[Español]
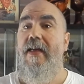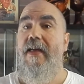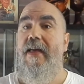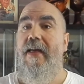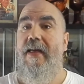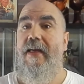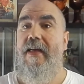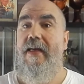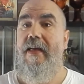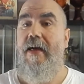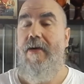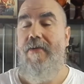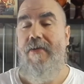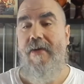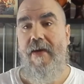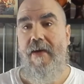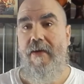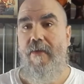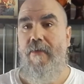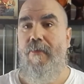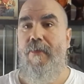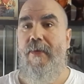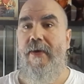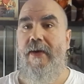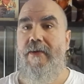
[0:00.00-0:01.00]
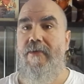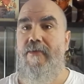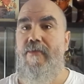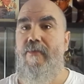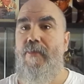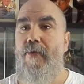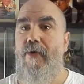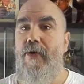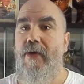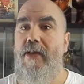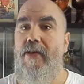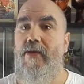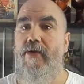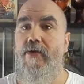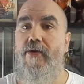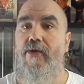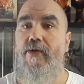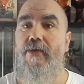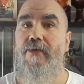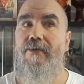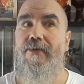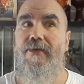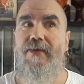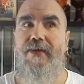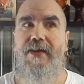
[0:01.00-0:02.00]
eh, ahora os explicaré un
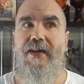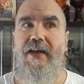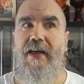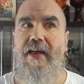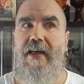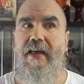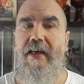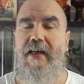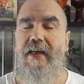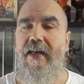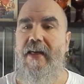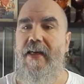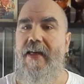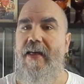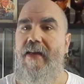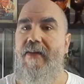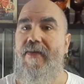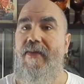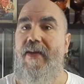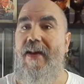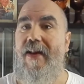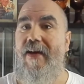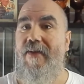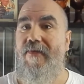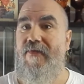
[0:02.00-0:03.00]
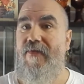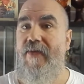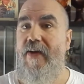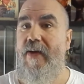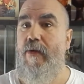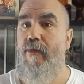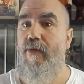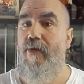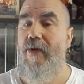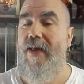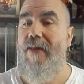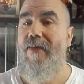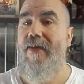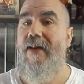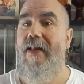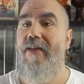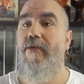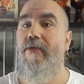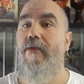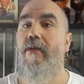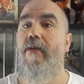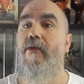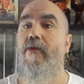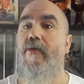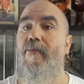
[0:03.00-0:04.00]
poquito, de, de las figuras del
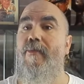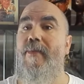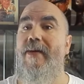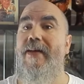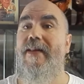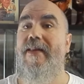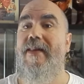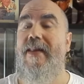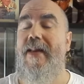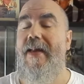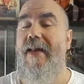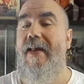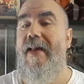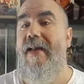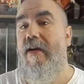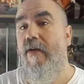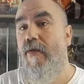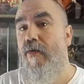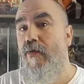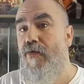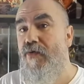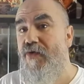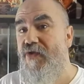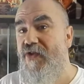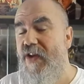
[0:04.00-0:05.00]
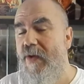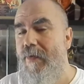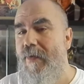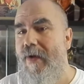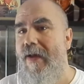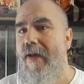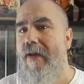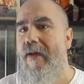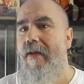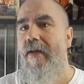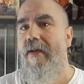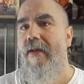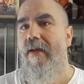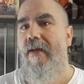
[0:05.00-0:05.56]
año de 2003 exclusiva